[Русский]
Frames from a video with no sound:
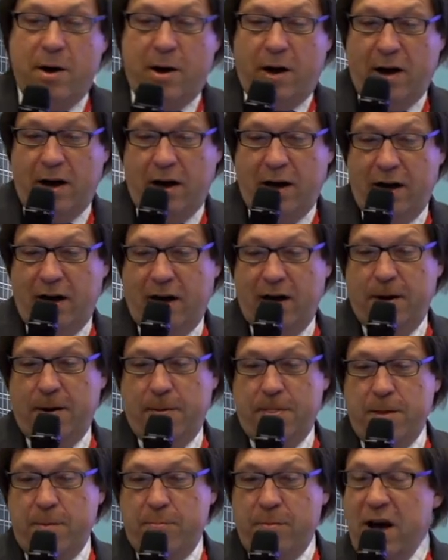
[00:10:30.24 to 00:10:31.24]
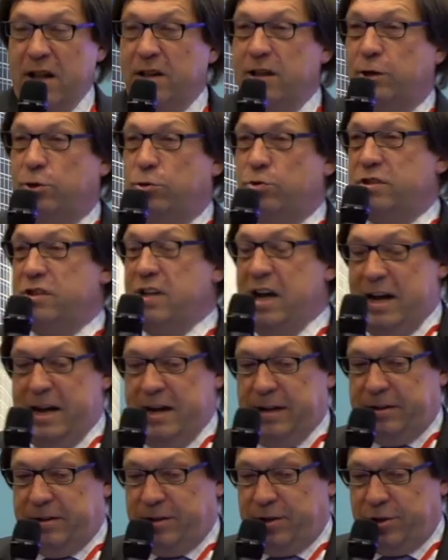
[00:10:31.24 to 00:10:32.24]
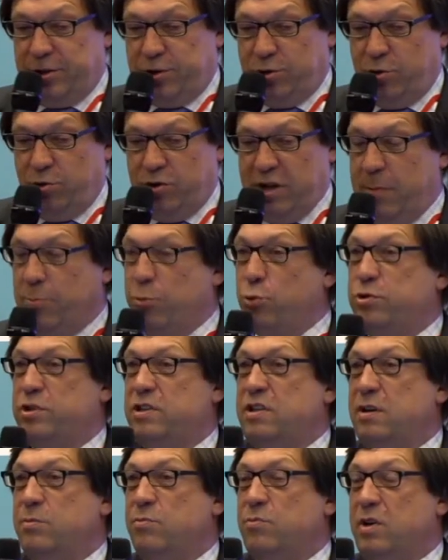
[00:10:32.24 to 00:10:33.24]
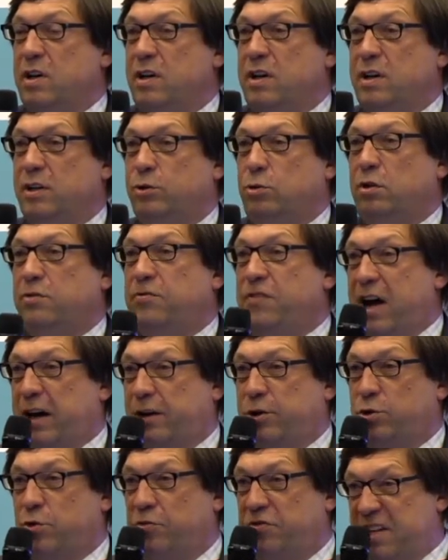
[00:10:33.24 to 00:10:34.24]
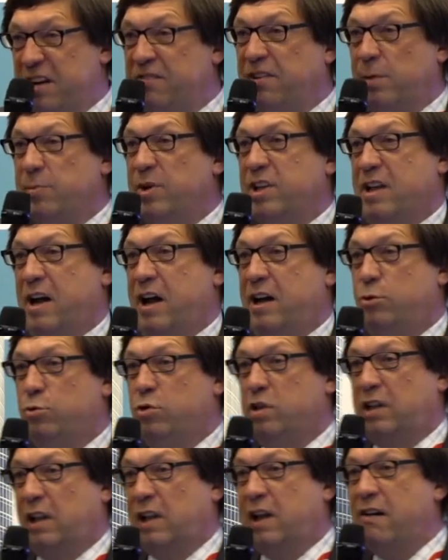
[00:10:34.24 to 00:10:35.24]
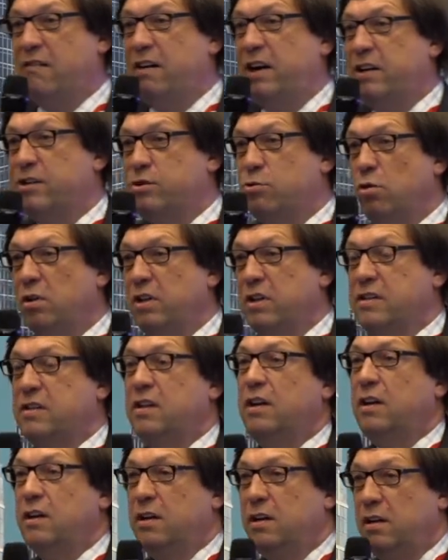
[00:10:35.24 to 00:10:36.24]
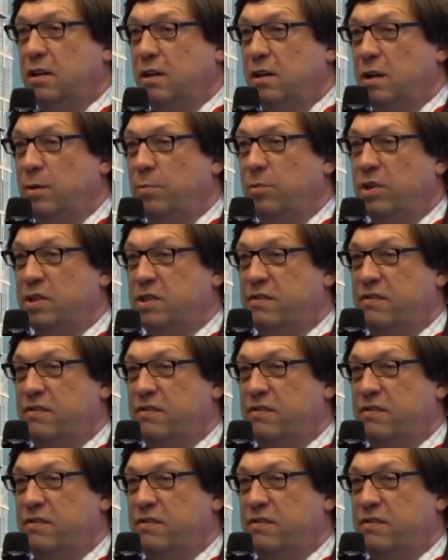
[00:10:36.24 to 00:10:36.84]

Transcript: а, мало кто знает, что, допустим, э, тот факт, что в те времена люди торговали с голоса, был